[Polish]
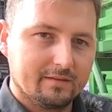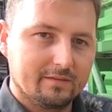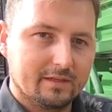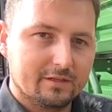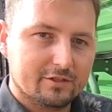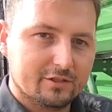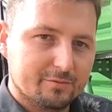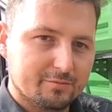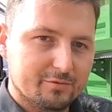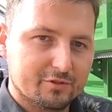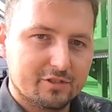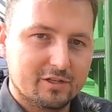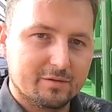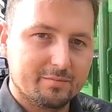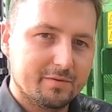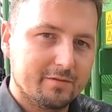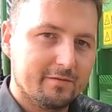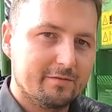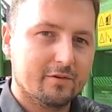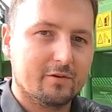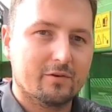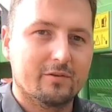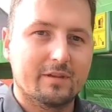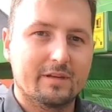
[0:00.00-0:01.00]
Nasze
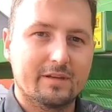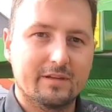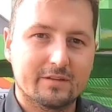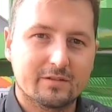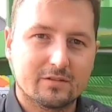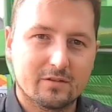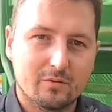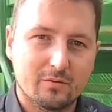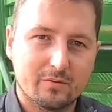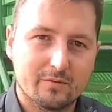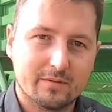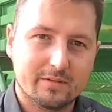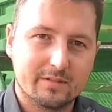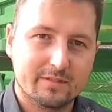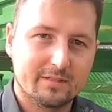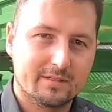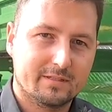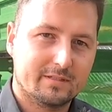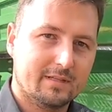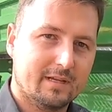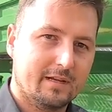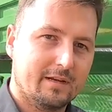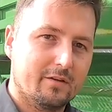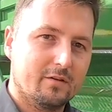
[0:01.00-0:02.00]
przyczepy wykonane są ze
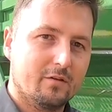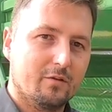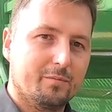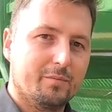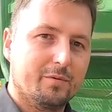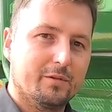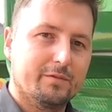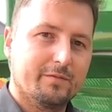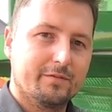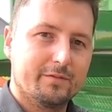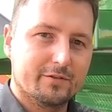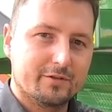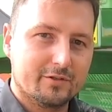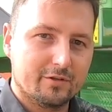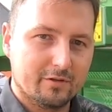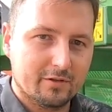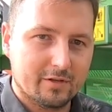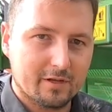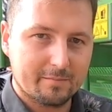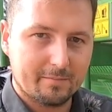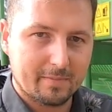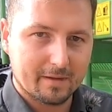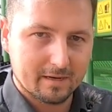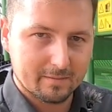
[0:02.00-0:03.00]
stali o
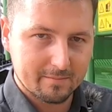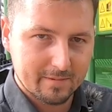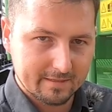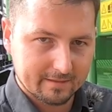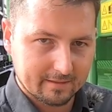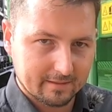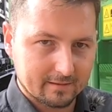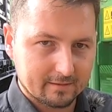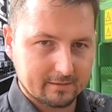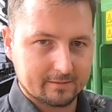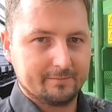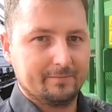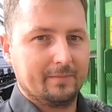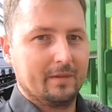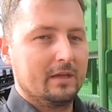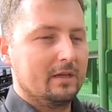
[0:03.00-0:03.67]
podwyższonych parametrach,